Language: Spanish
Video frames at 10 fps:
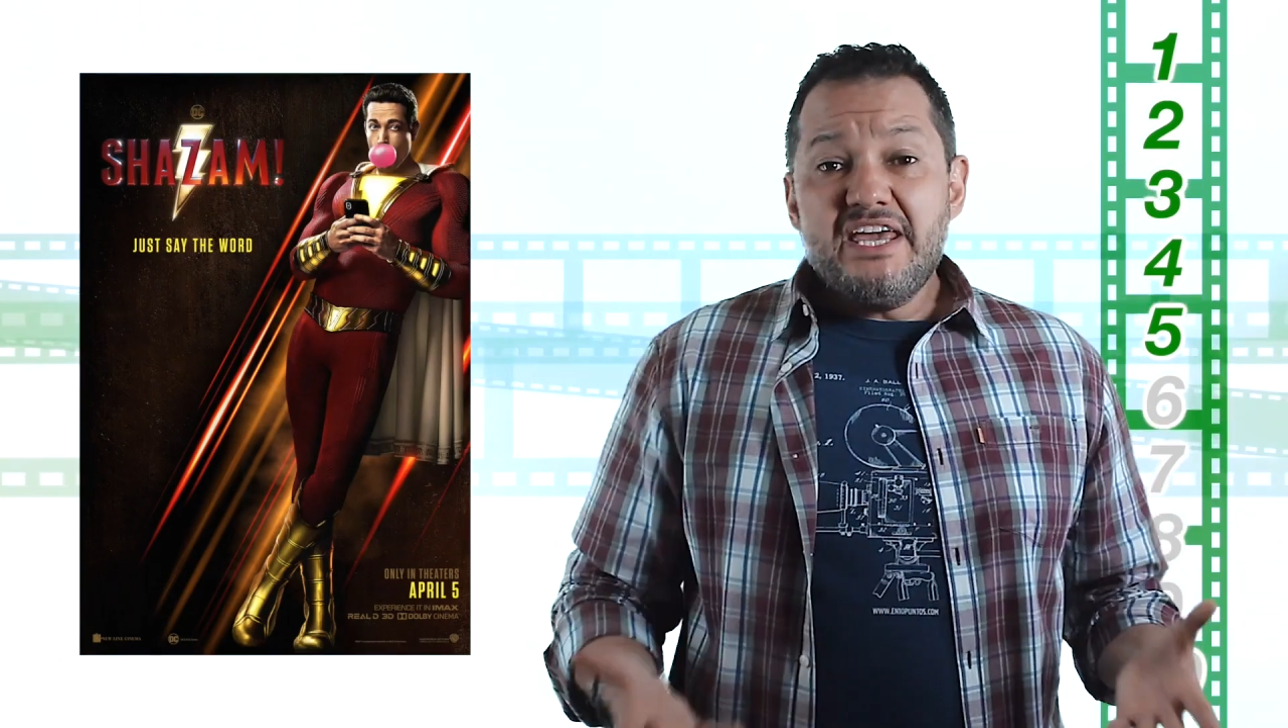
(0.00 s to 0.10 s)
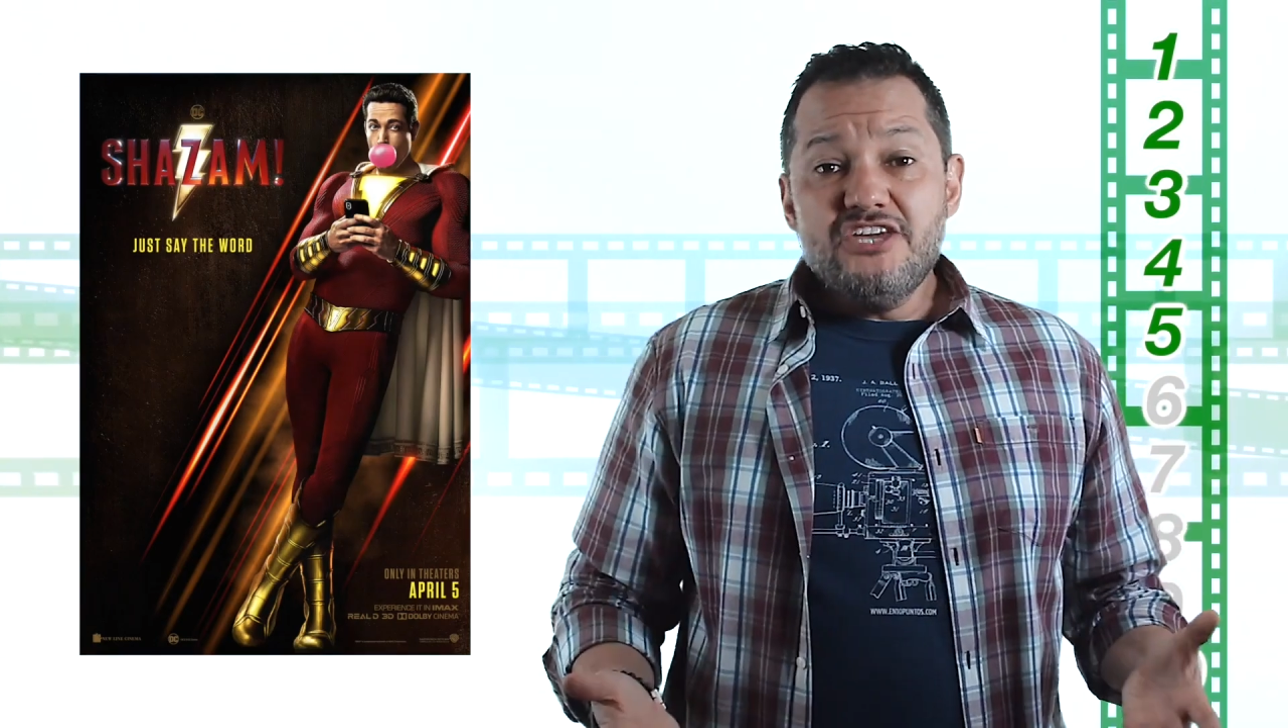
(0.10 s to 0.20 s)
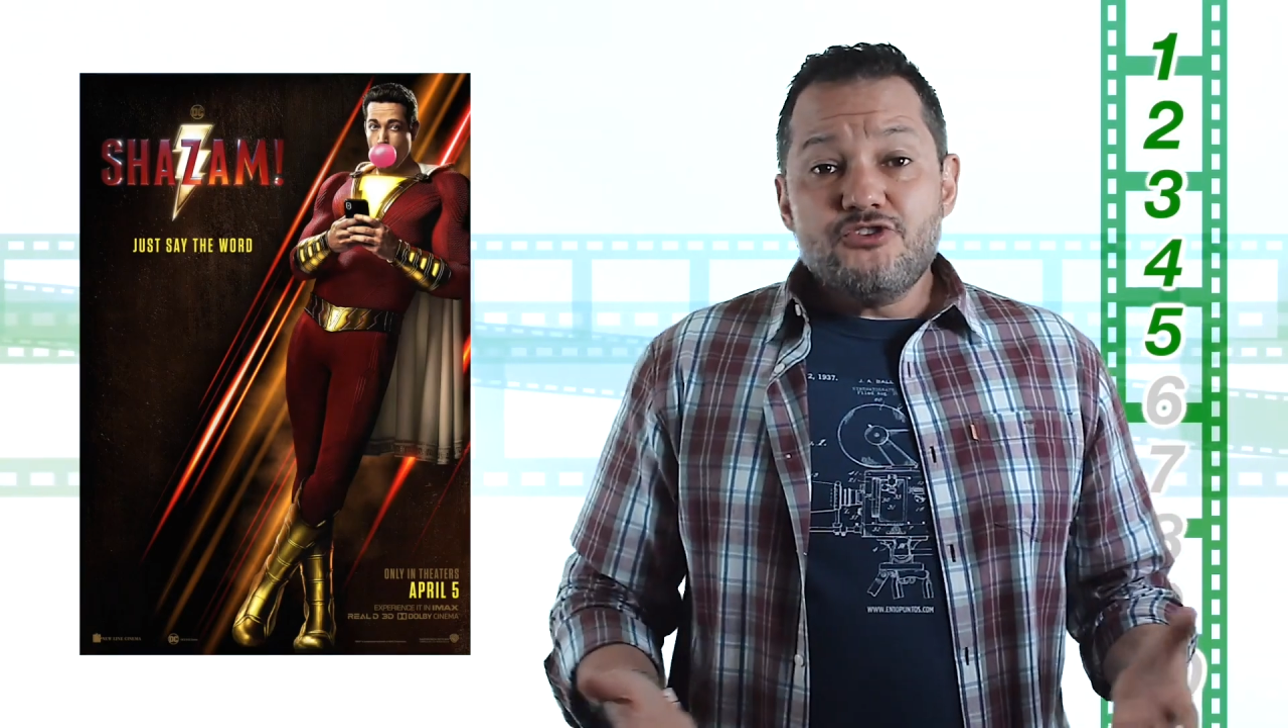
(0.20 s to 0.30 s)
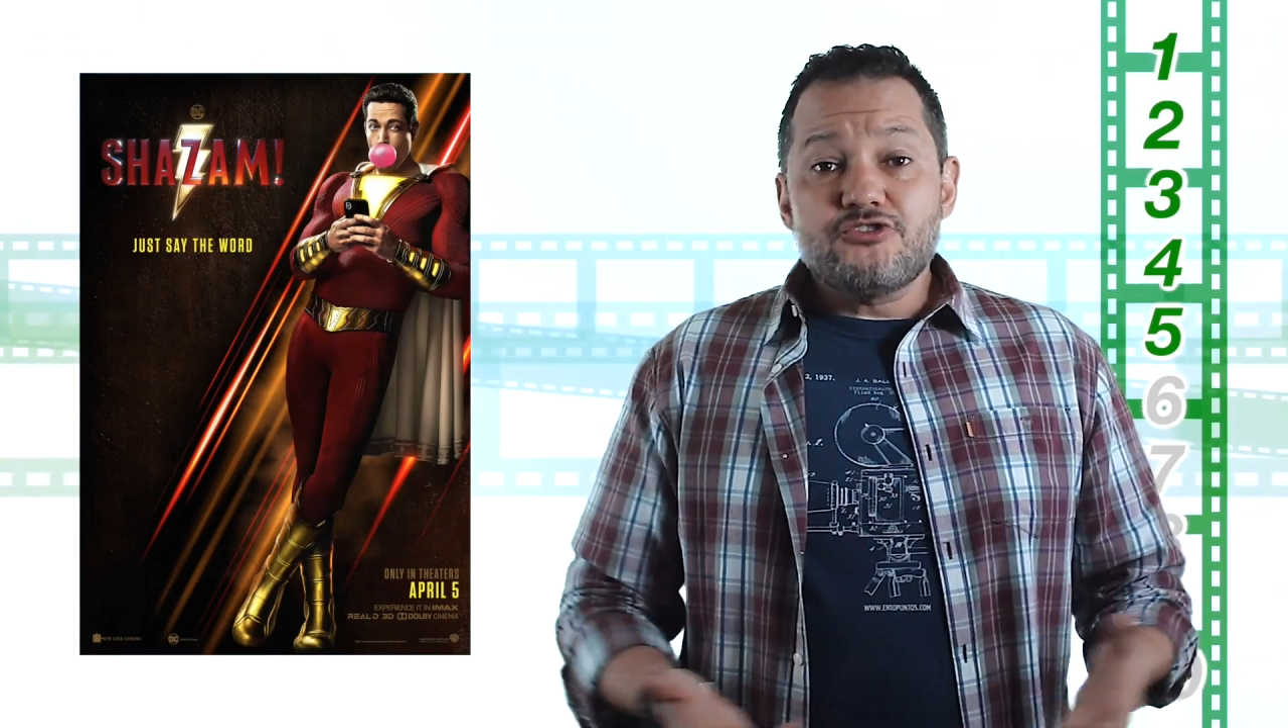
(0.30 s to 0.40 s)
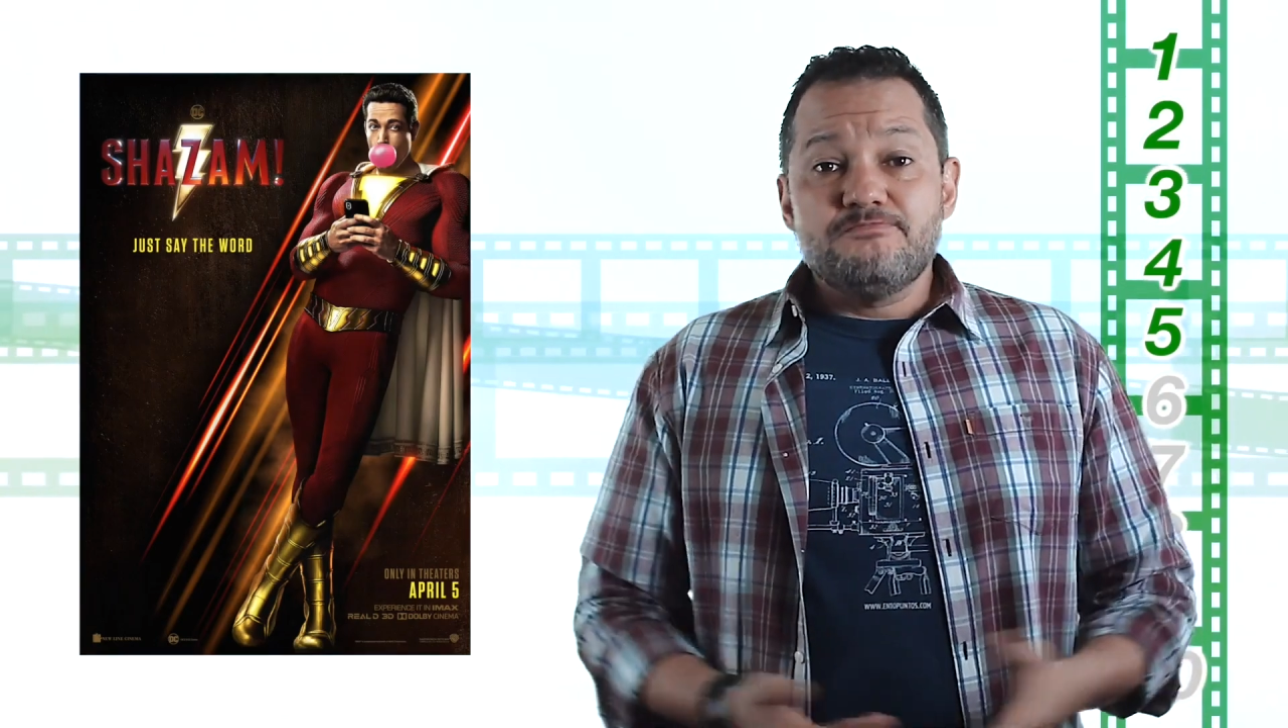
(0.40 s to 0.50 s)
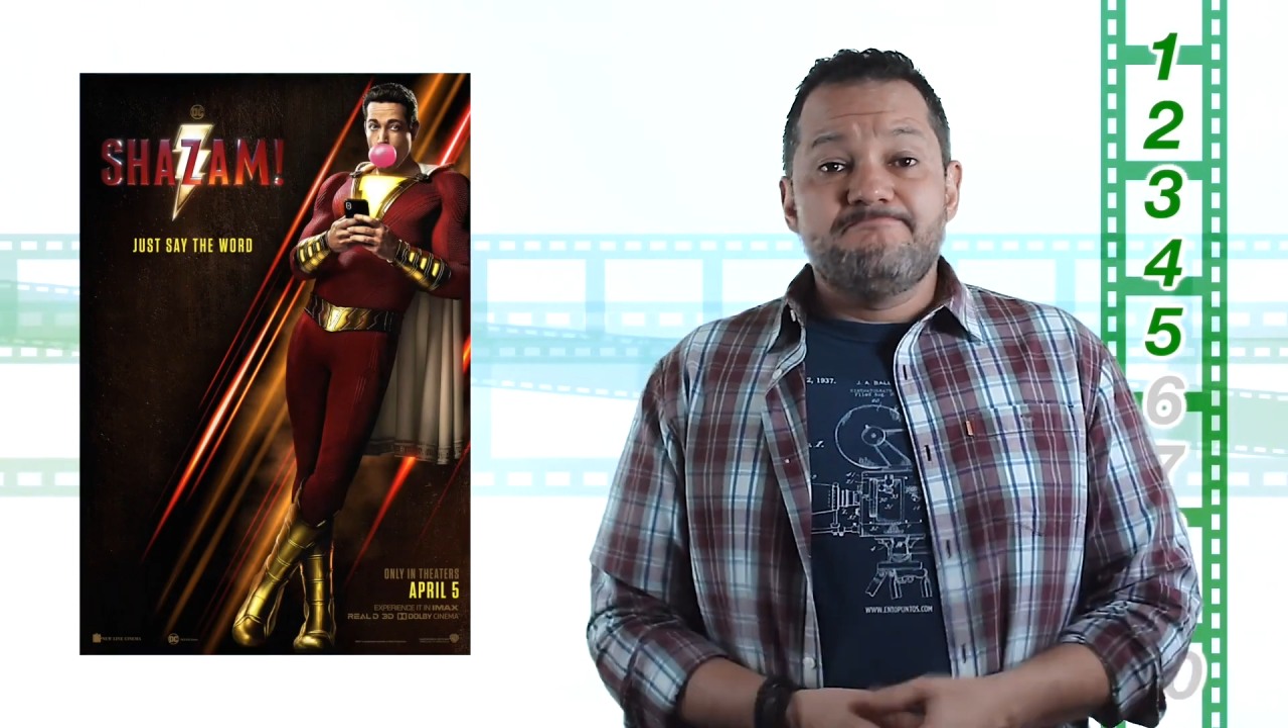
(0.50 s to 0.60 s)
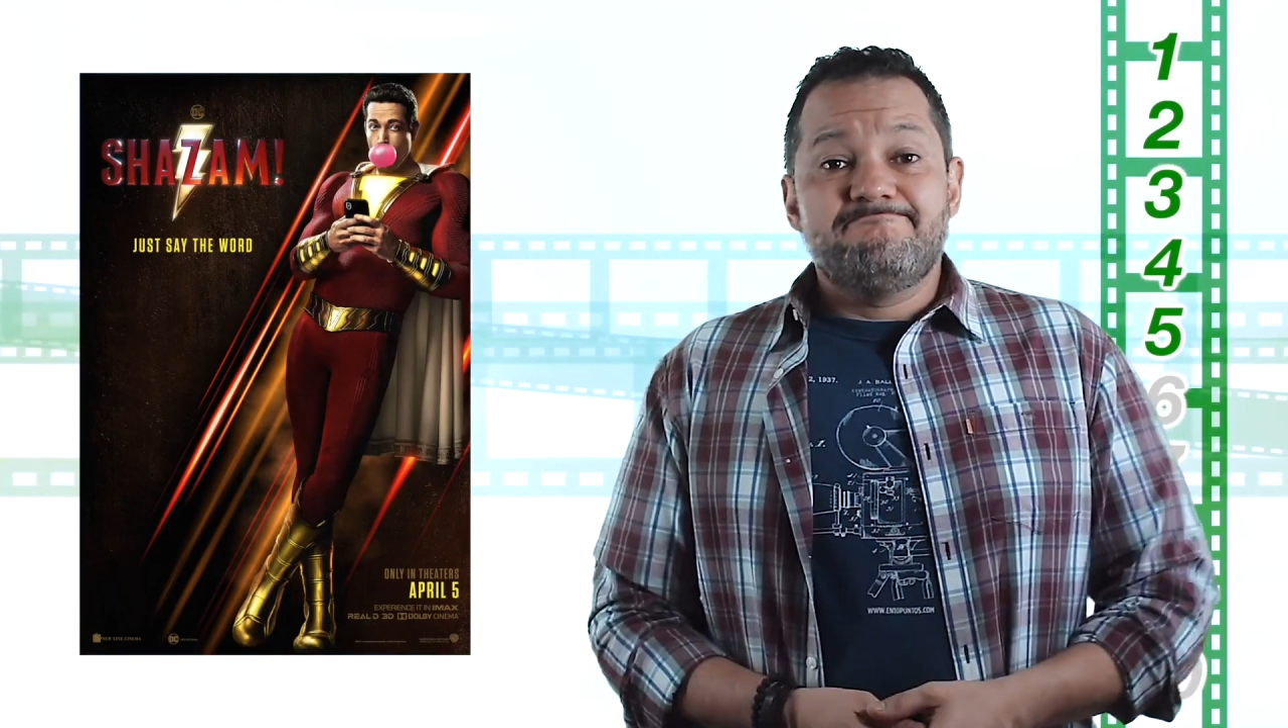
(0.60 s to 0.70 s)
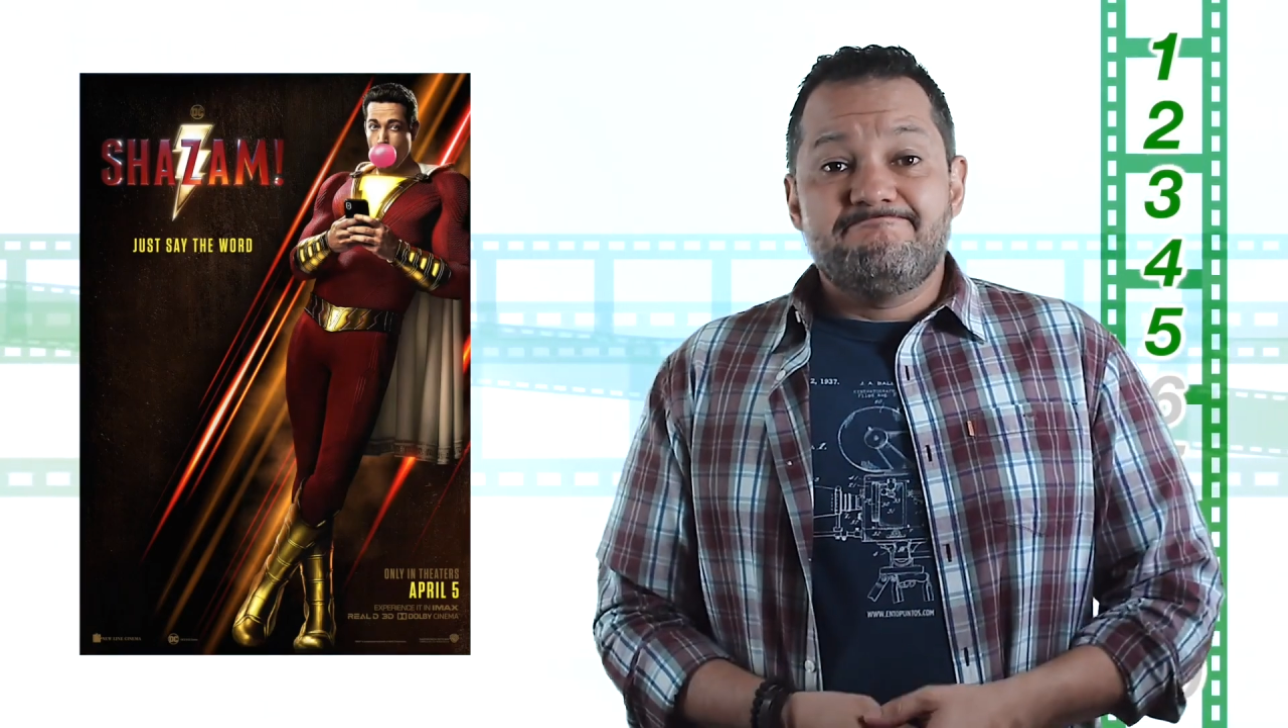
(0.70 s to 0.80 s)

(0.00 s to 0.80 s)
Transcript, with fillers: viejillos,